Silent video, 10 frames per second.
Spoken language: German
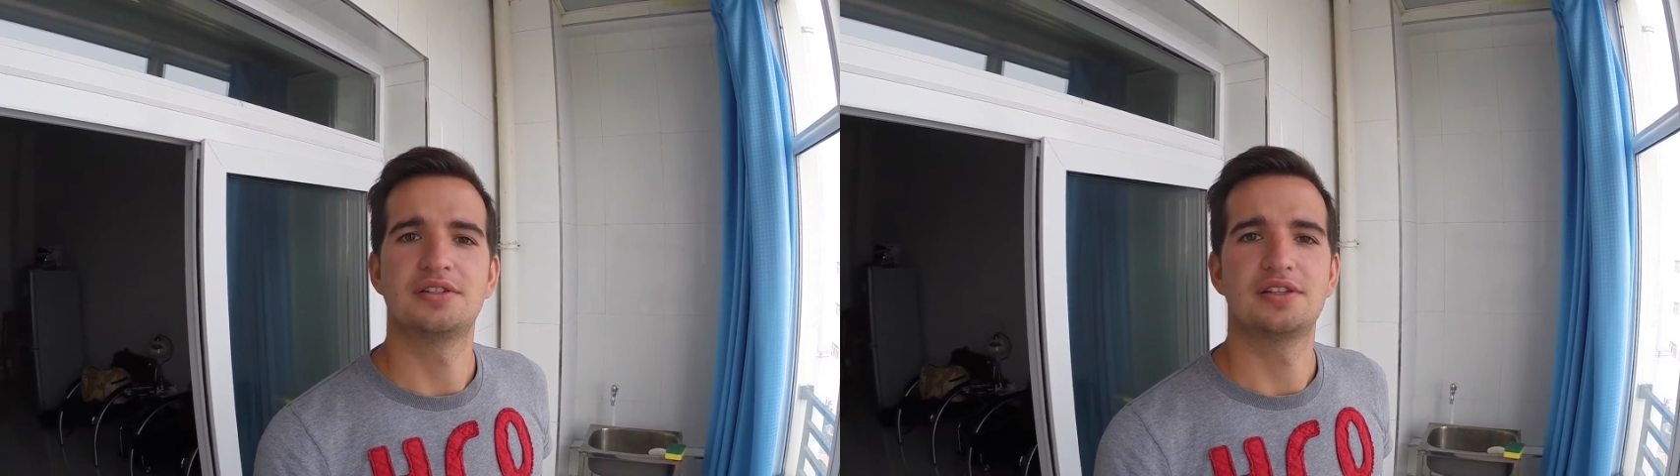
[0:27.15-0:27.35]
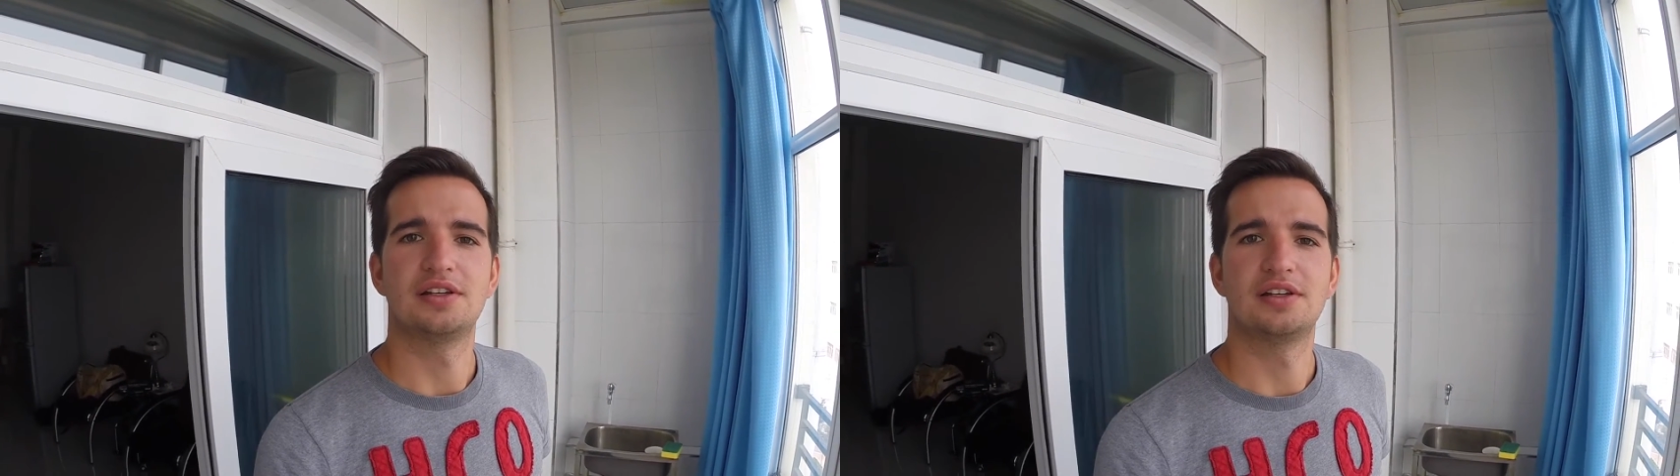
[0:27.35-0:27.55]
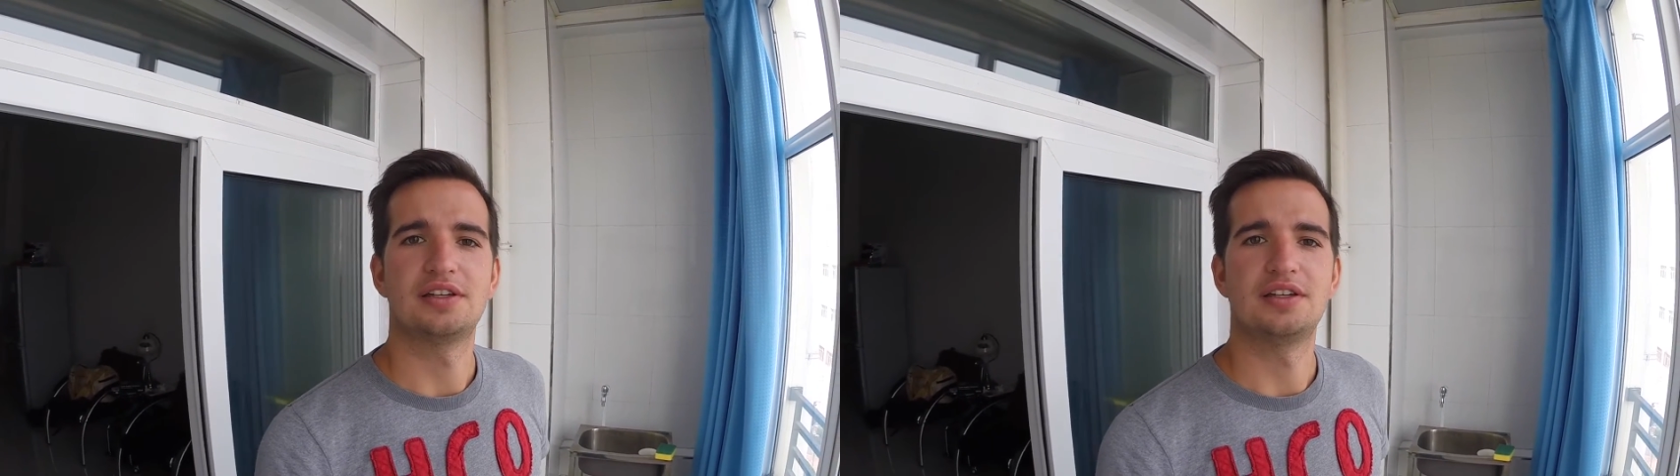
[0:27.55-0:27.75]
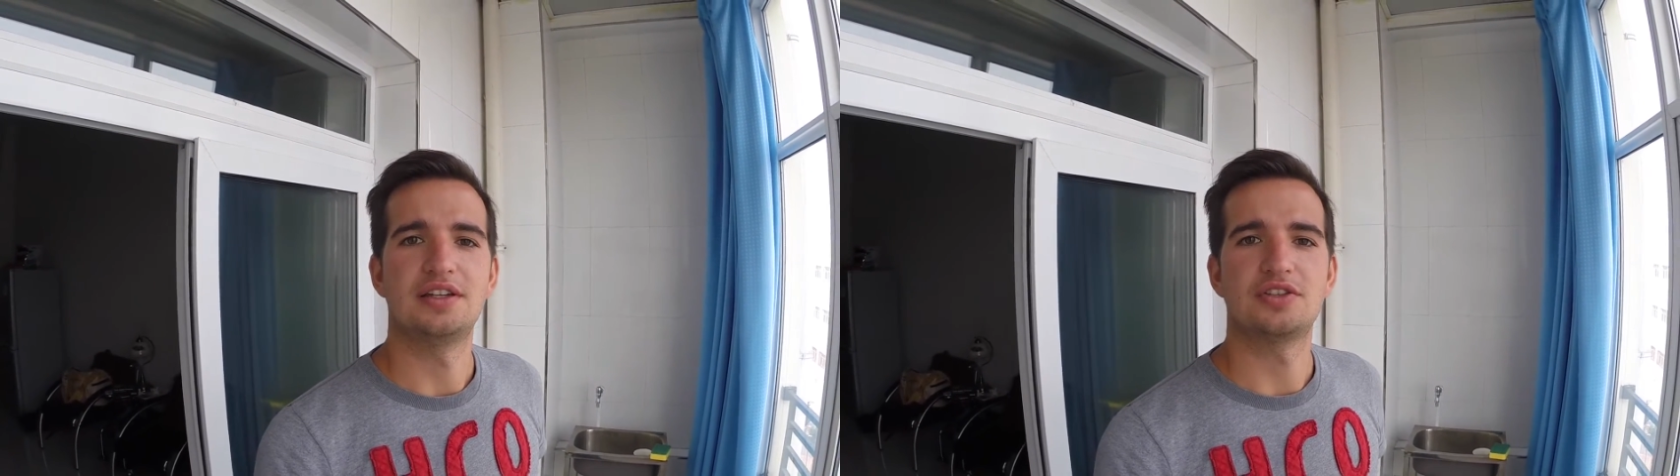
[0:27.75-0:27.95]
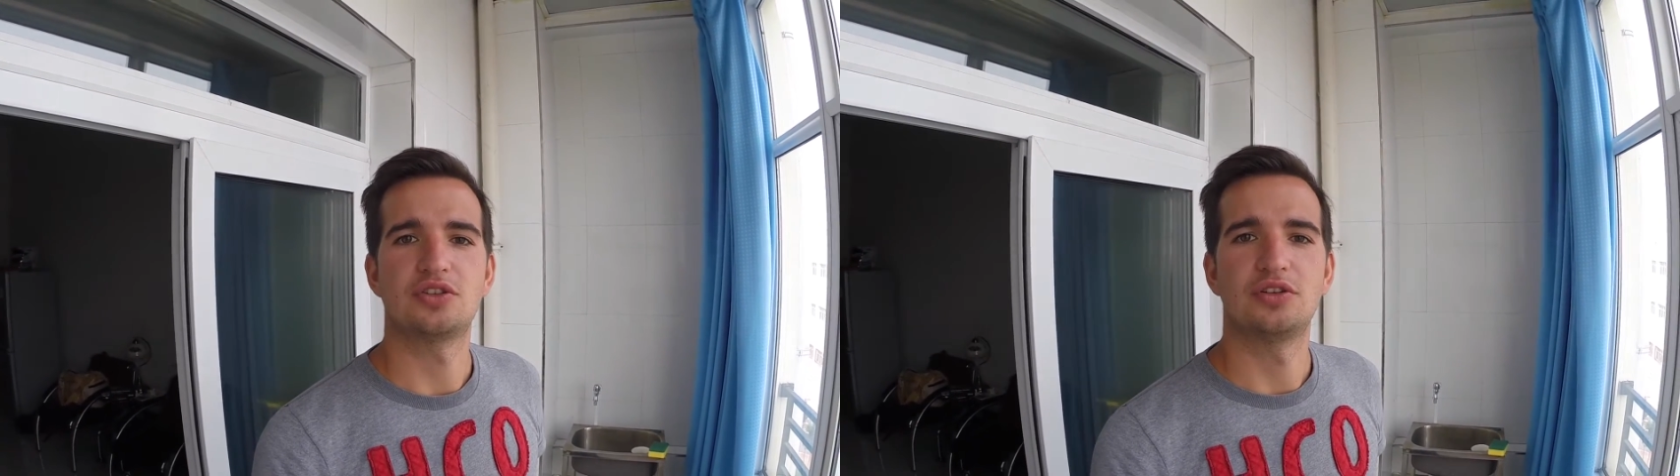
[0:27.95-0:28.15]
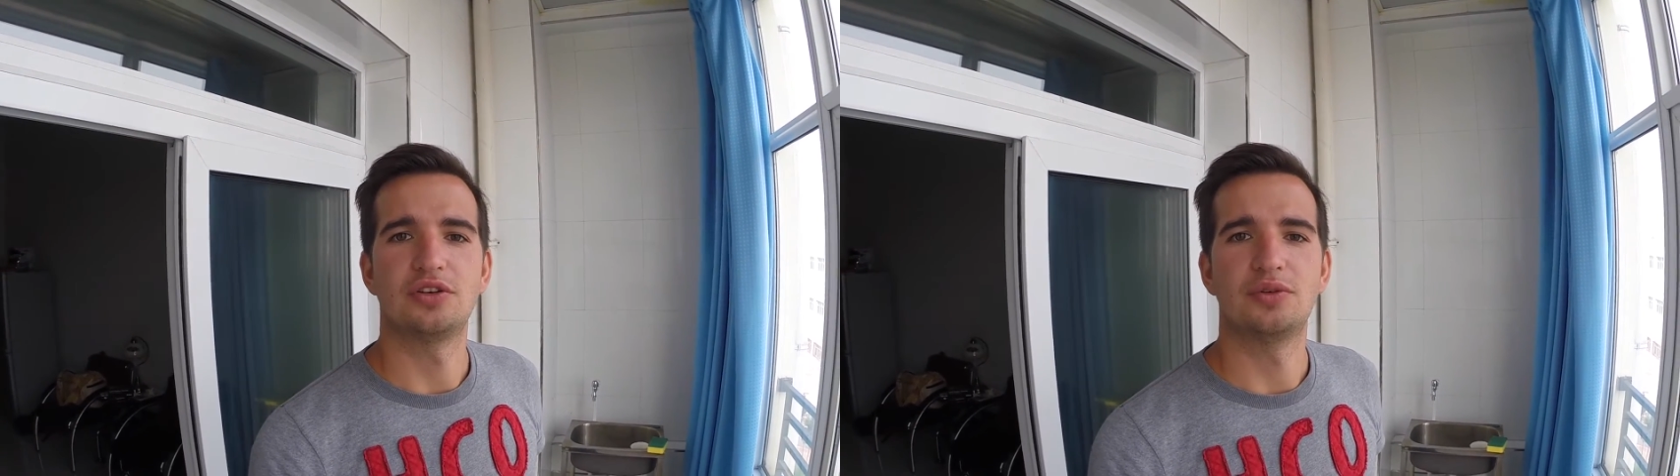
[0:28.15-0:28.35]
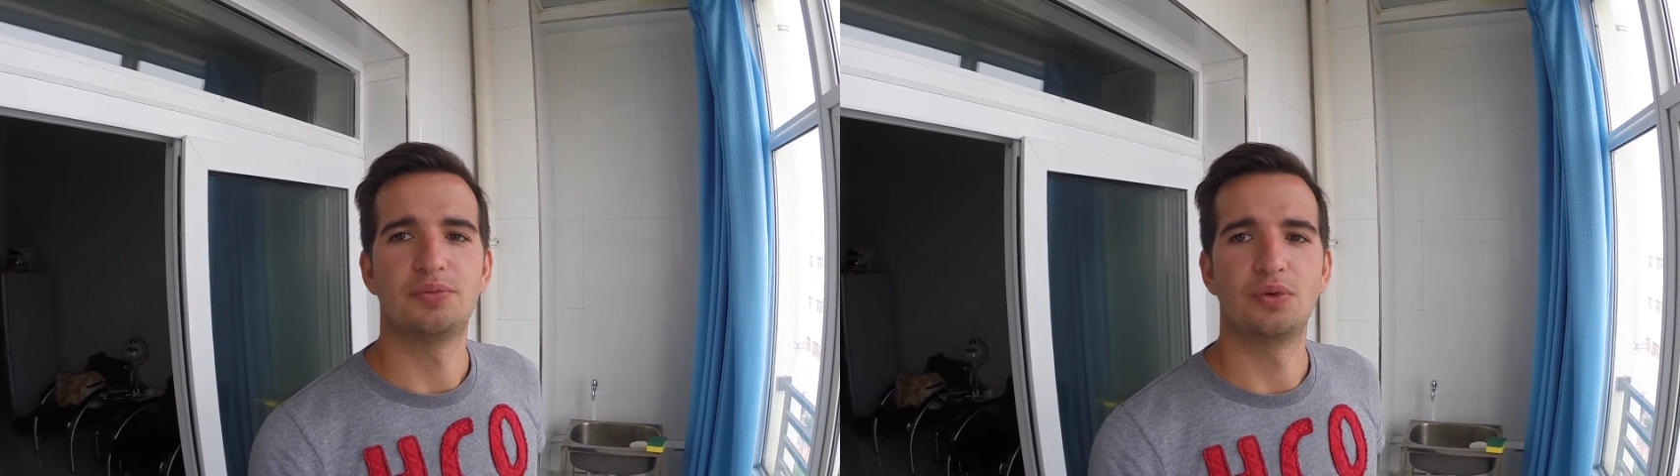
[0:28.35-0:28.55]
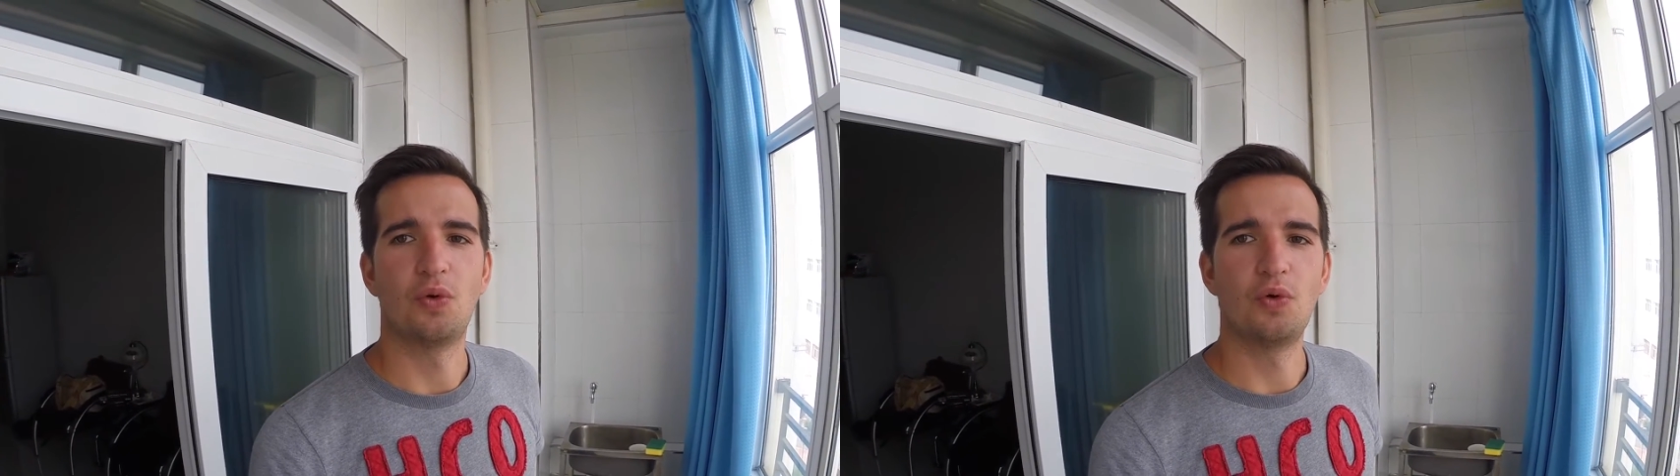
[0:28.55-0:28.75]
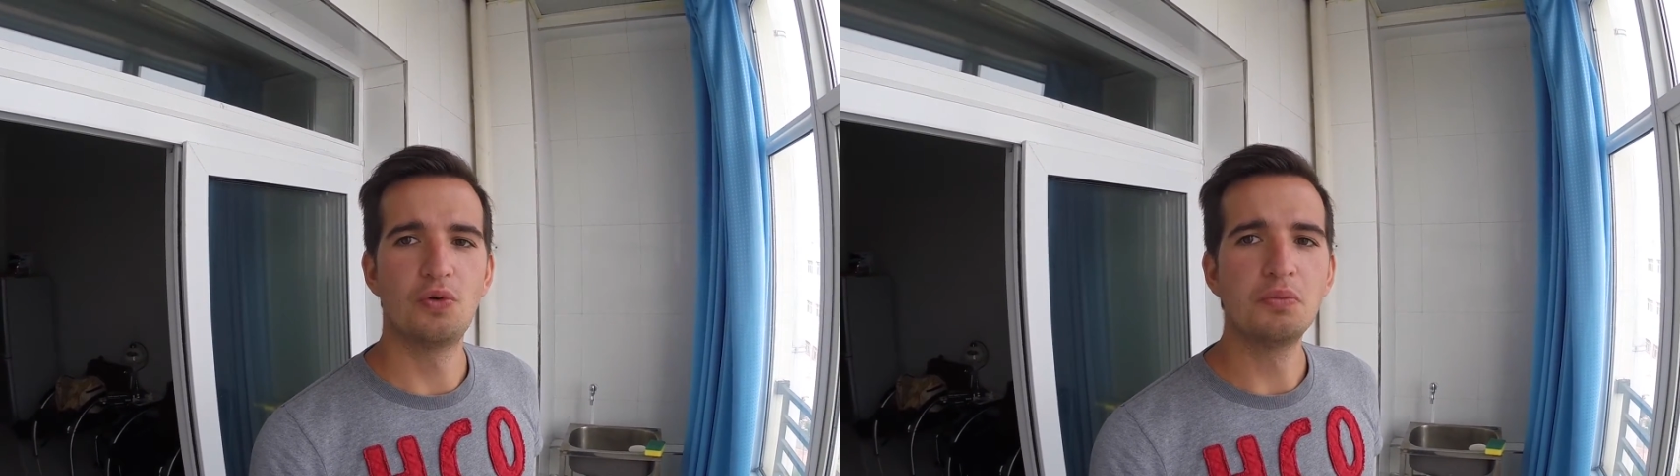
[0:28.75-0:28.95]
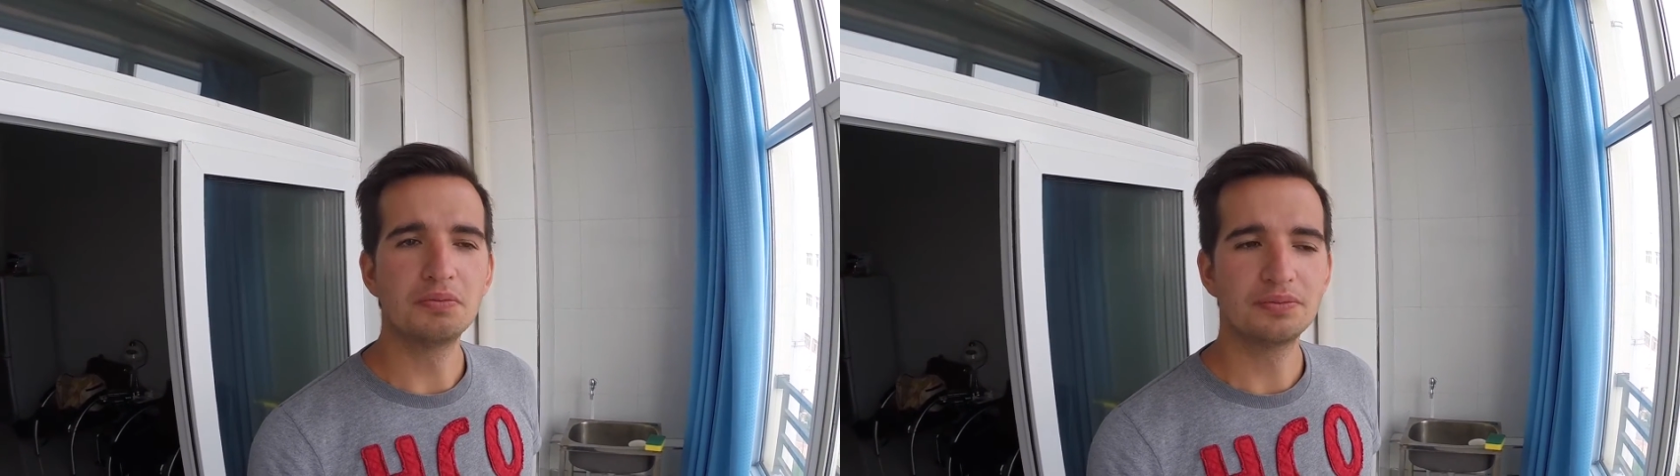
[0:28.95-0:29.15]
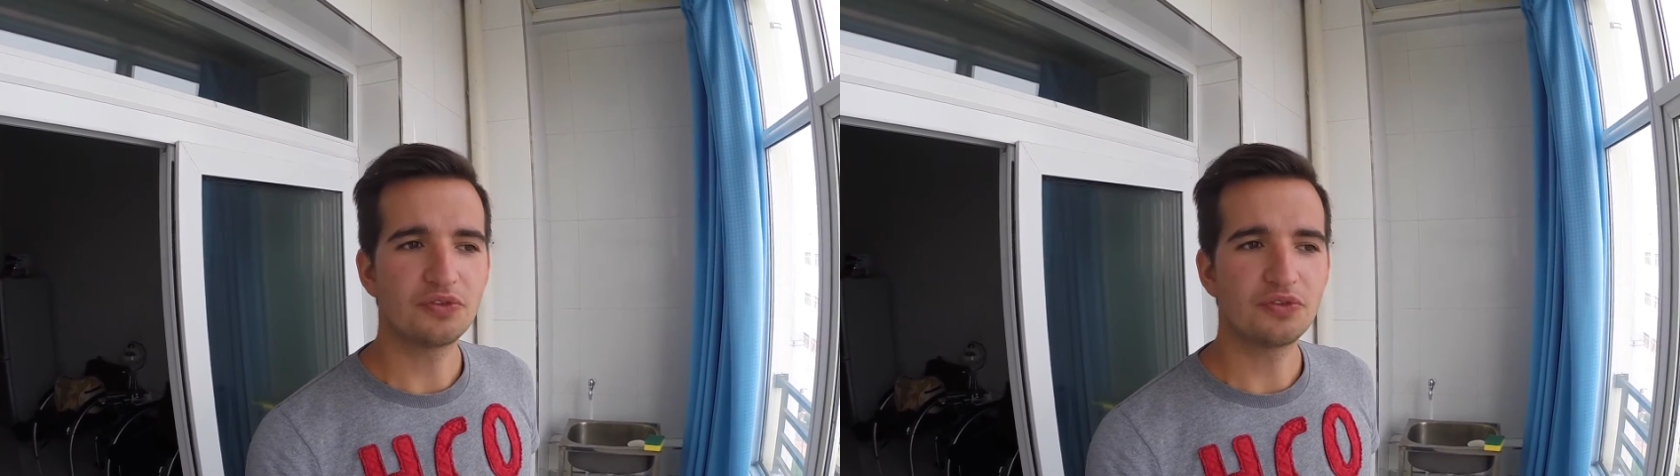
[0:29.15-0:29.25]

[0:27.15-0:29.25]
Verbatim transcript: unsere chinesische Büro-